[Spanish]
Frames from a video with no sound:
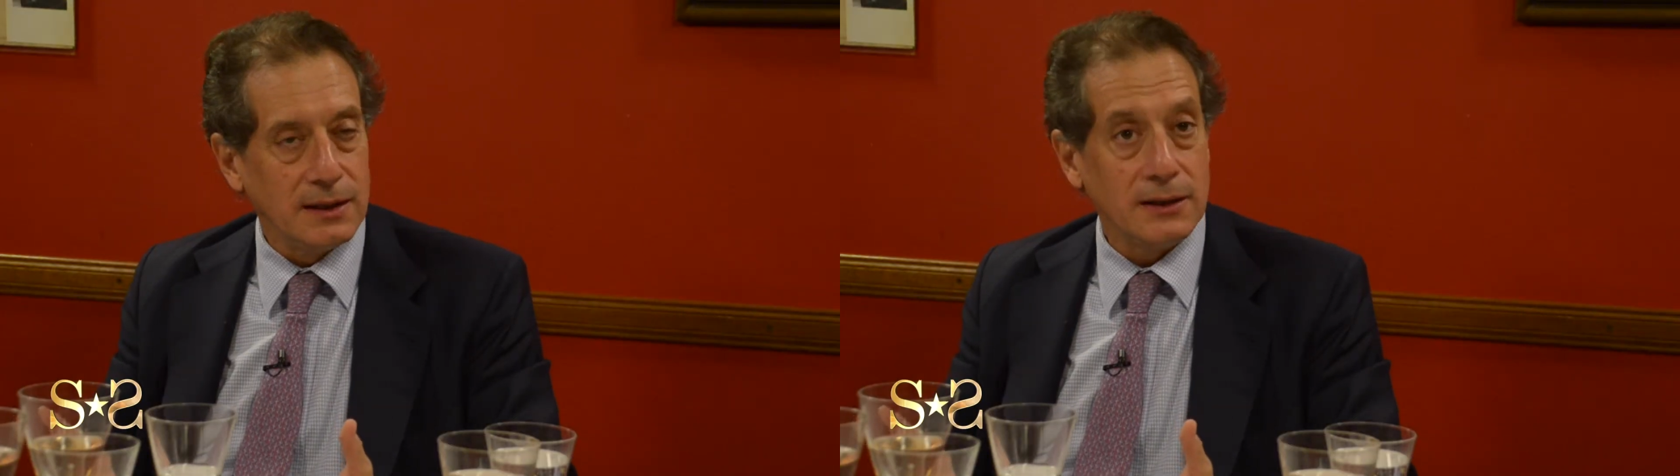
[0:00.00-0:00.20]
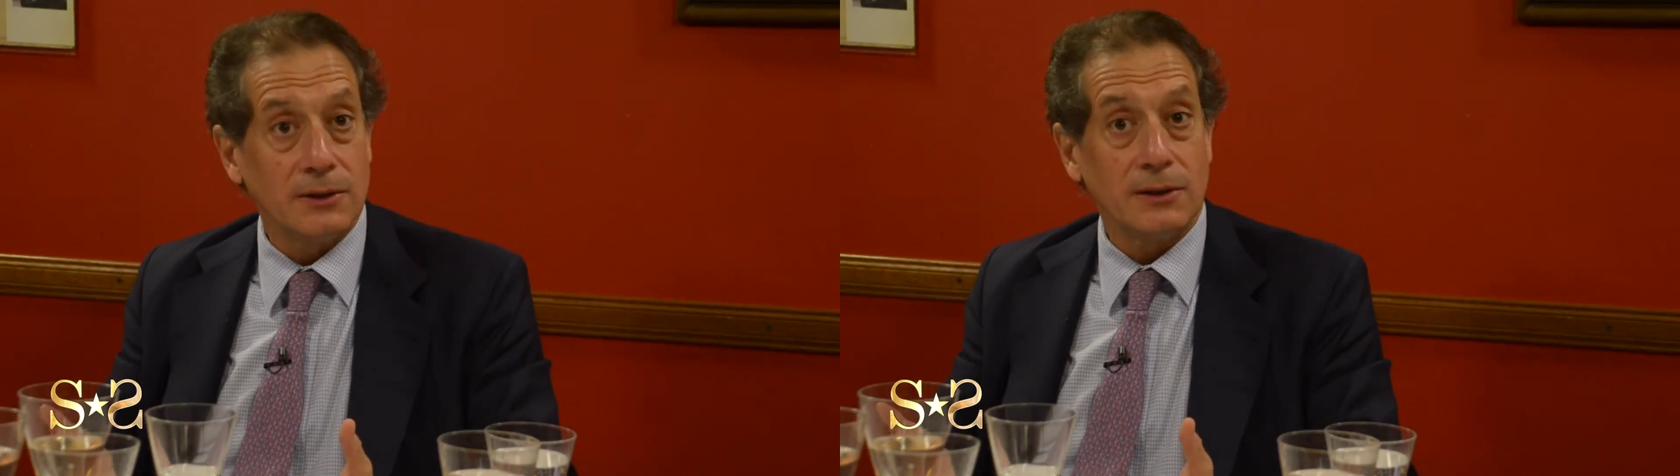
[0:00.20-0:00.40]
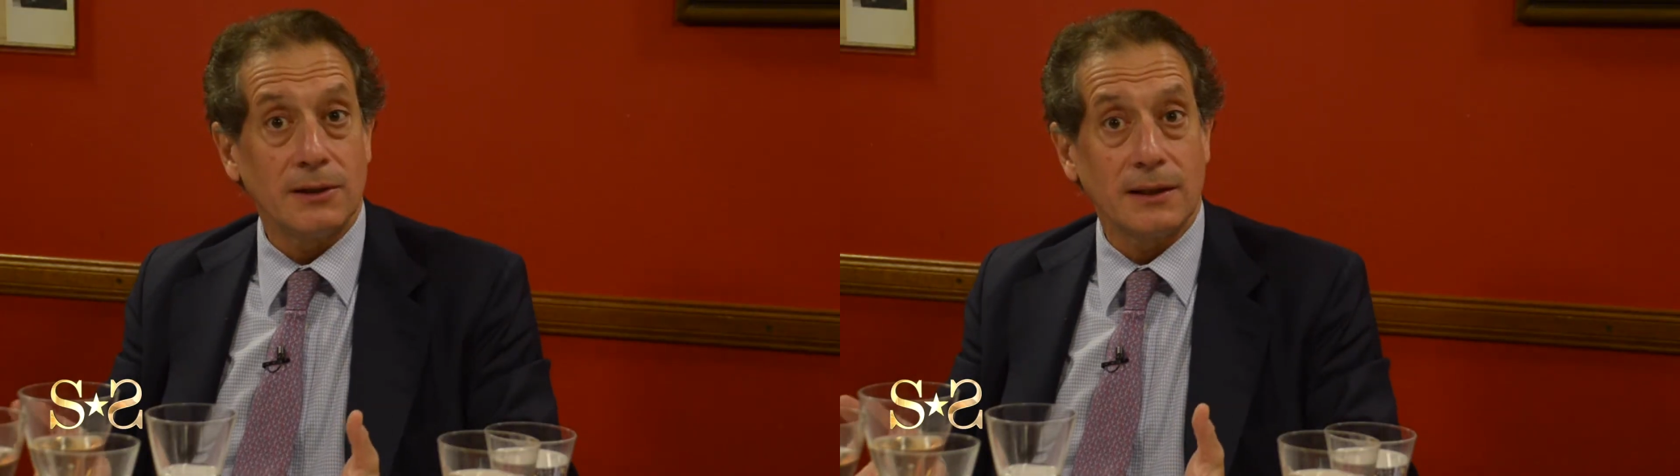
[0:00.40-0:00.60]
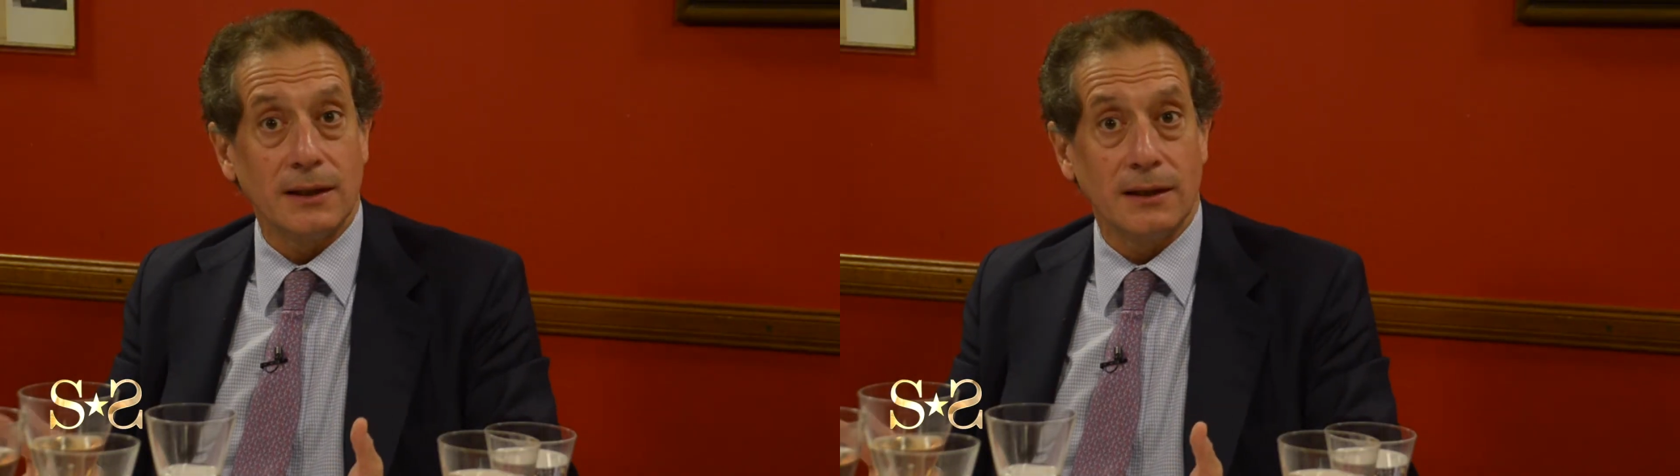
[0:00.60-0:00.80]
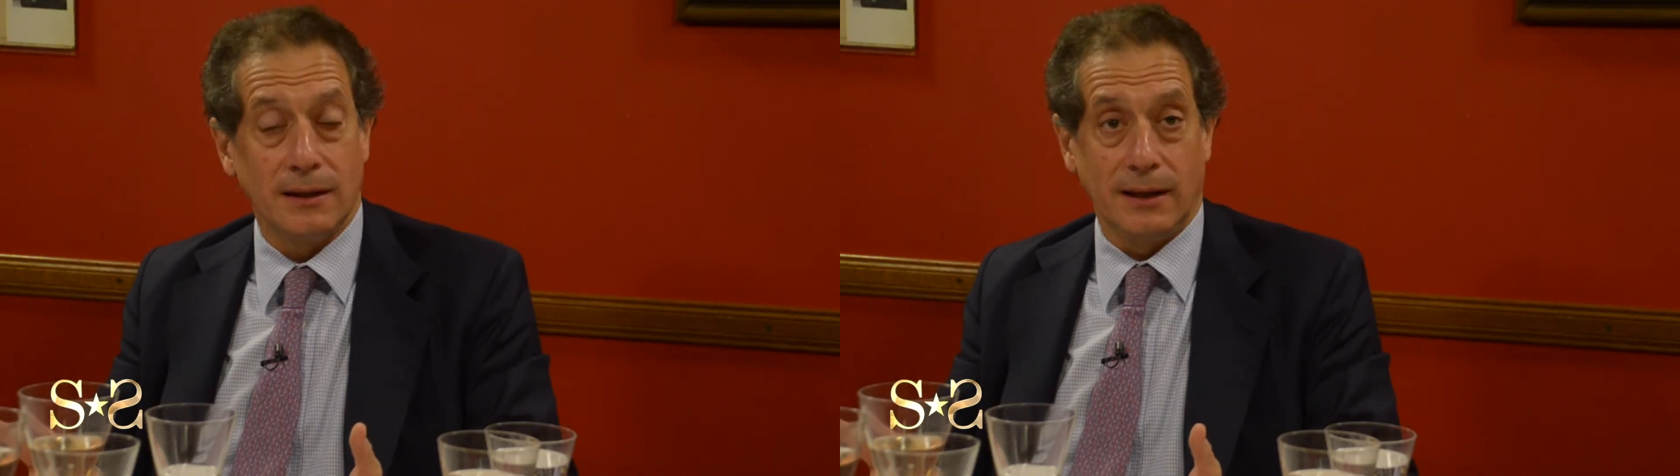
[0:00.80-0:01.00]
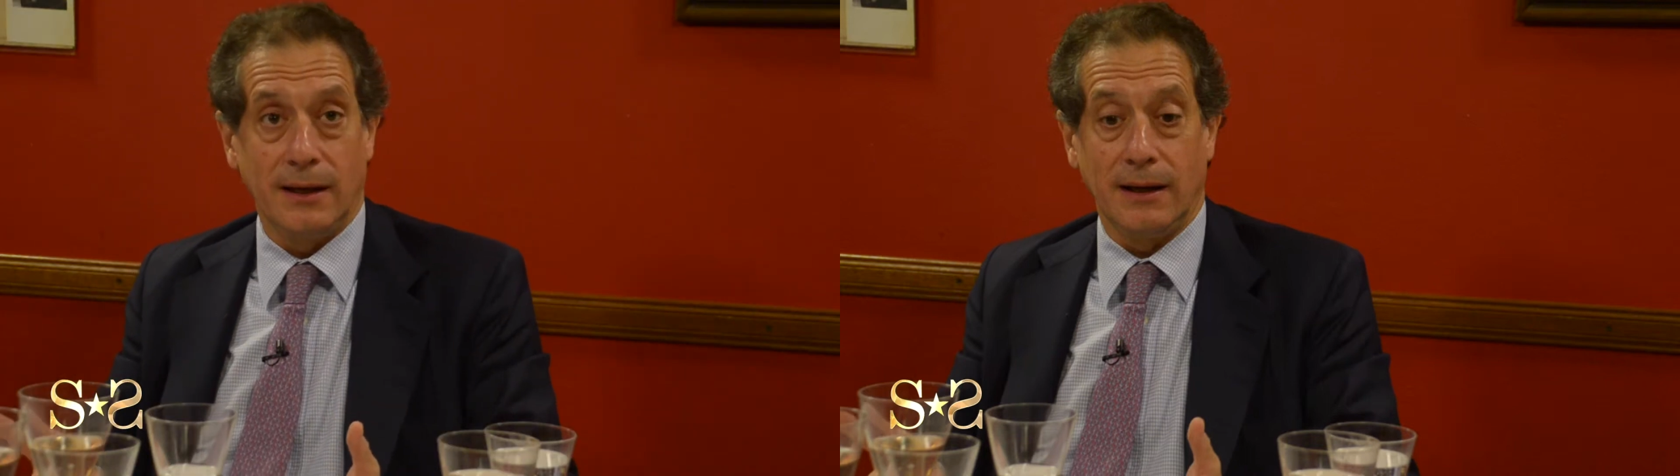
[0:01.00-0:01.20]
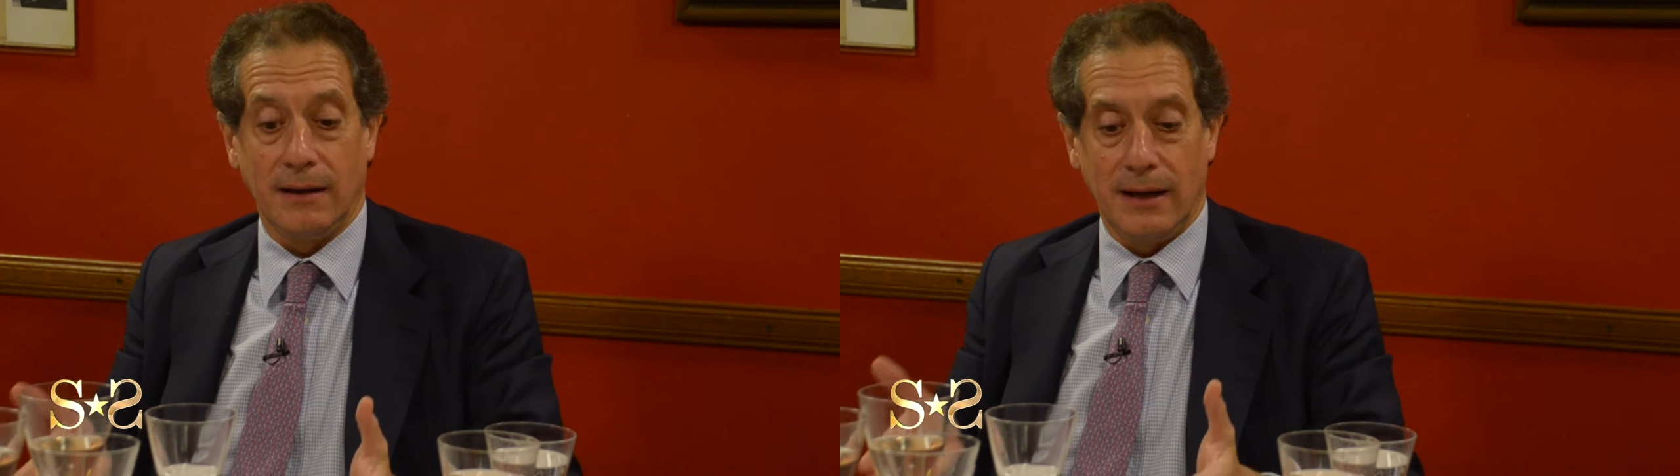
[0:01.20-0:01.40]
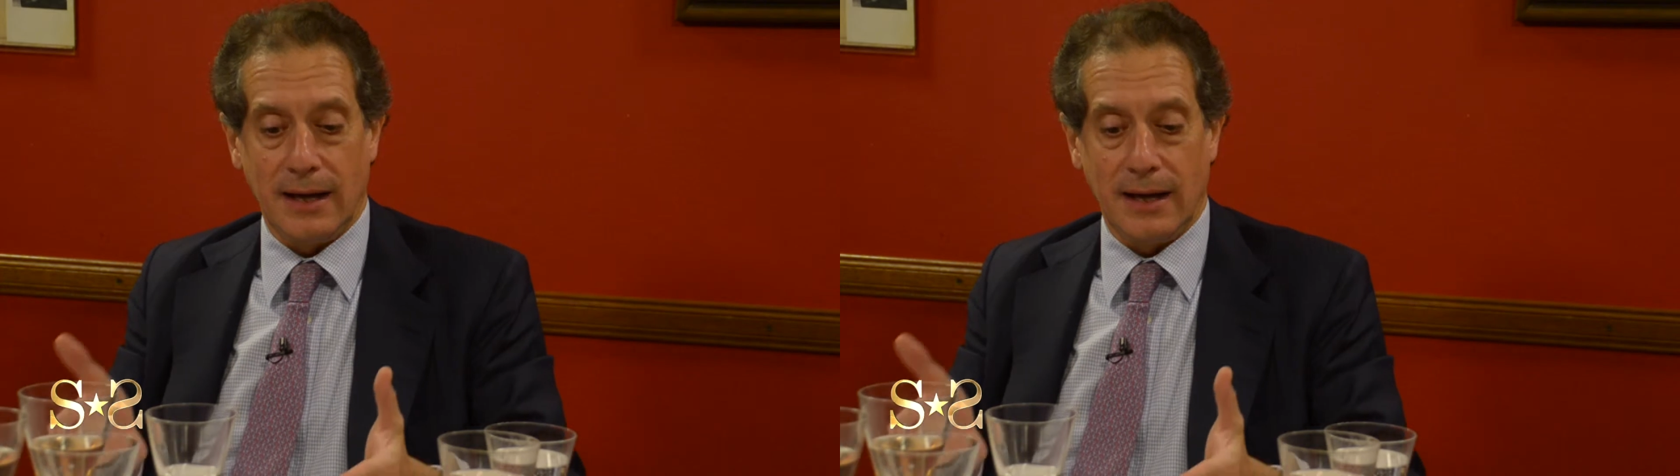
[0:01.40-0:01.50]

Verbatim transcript: Y yo creo que eh,